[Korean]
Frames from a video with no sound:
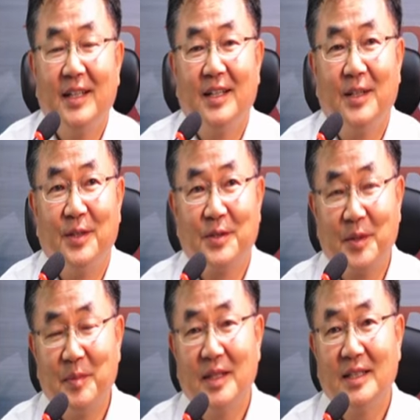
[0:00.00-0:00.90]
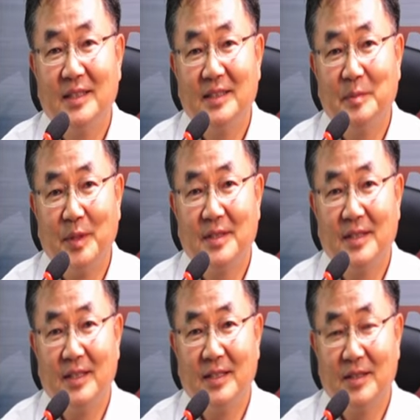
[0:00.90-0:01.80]
어, 정말 그
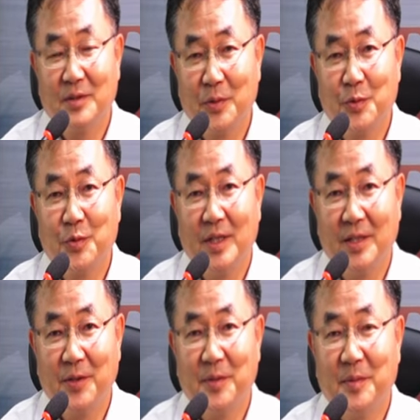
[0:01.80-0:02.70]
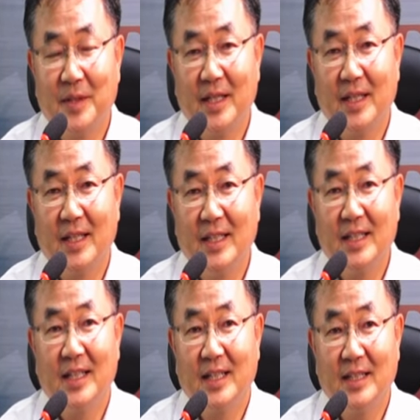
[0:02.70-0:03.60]
멋진 소중한 여러분의
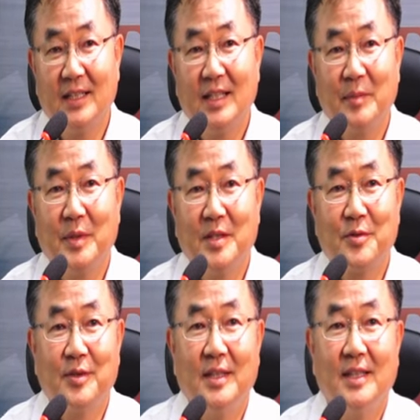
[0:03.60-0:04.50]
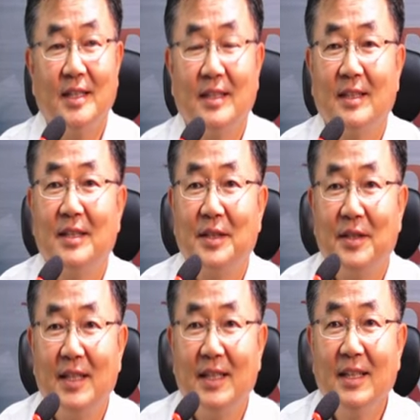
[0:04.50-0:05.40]
이야기를 남길 수 있는
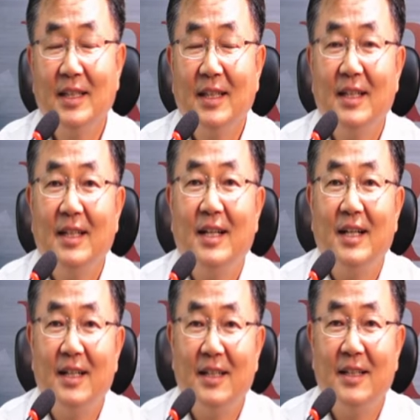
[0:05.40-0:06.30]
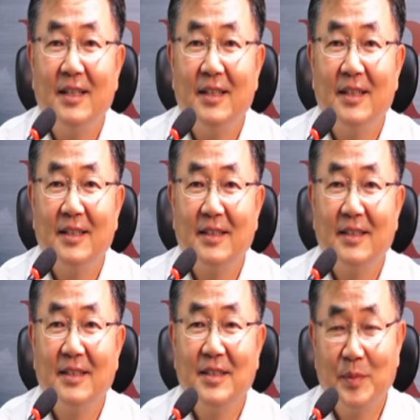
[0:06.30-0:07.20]
그러한 어,
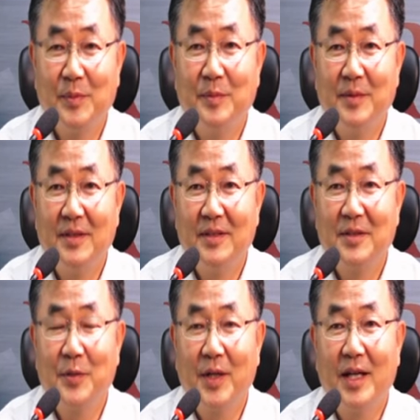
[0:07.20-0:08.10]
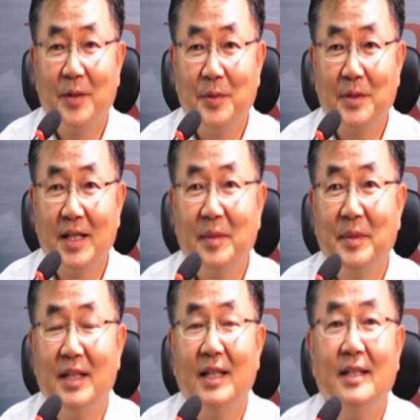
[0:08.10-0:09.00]
제품을 소개하고자
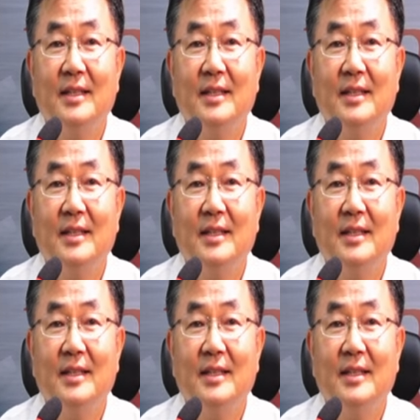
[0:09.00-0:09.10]
합니다.